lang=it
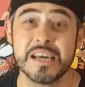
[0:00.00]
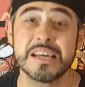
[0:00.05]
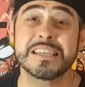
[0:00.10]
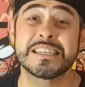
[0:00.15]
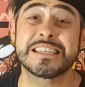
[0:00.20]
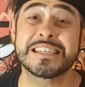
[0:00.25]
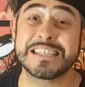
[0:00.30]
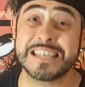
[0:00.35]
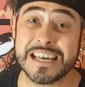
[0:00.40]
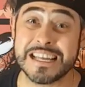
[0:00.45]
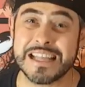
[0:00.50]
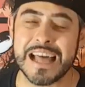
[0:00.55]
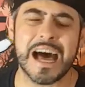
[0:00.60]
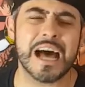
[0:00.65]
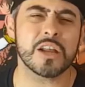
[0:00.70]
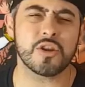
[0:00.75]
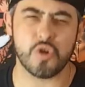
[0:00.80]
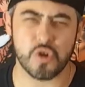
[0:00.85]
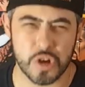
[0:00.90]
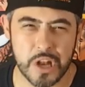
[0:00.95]

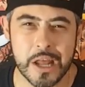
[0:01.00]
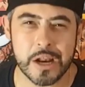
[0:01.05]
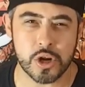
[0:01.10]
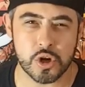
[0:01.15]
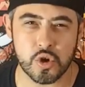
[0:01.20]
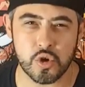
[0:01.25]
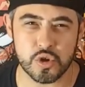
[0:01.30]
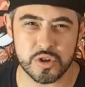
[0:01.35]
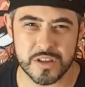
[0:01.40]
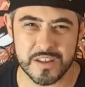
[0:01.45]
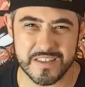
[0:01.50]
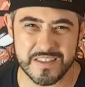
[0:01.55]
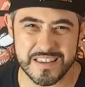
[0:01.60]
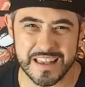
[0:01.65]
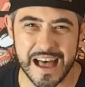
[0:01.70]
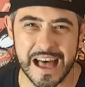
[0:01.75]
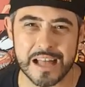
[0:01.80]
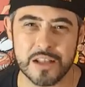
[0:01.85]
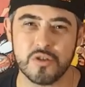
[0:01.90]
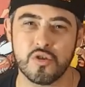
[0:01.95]
sedato,
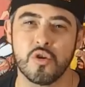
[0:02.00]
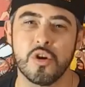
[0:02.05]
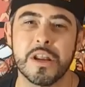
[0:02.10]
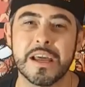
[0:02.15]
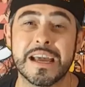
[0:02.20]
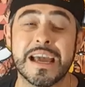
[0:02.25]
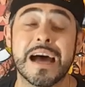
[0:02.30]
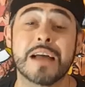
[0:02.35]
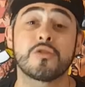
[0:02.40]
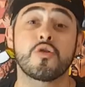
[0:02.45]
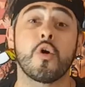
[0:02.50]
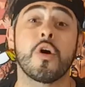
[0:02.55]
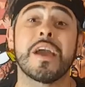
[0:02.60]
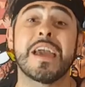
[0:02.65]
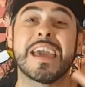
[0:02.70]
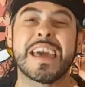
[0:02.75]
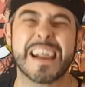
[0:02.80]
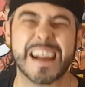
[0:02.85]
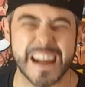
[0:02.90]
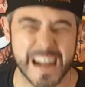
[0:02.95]
narcotizzato, legato
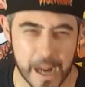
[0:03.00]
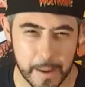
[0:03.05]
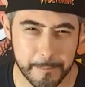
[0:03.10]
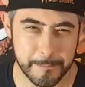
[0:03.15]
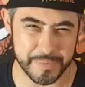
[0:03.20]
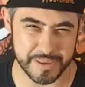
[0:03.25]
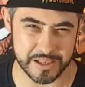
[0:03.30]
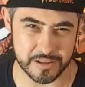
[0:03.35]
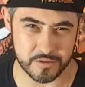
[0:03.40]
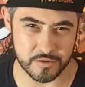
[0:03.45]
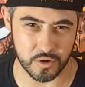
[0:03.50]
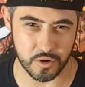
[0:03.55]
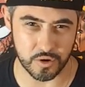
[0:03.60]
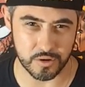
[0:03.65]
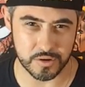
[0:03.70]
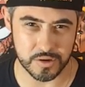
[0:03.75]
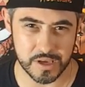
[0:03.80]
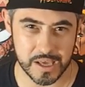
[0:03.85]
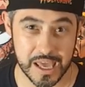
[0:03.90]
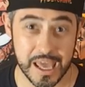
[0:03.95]
e
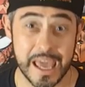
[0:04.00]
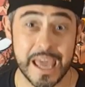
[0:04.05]
rapito.